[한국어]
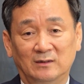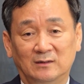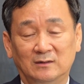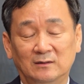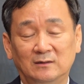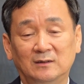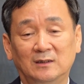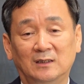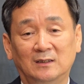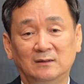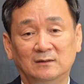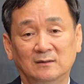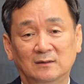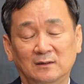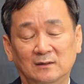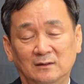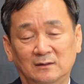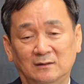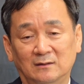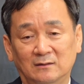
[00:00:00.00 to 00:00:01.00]
그러한
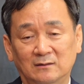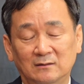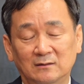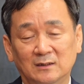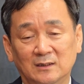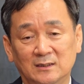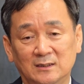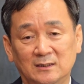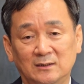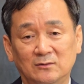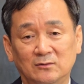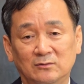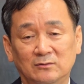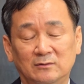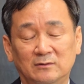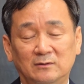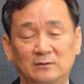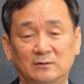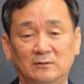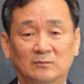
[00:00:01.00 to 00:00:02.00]
여러 개
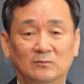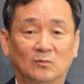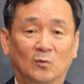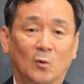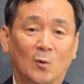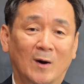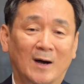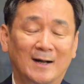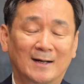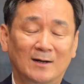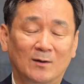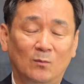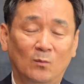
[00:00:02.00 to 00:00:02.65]
시도들을 모아,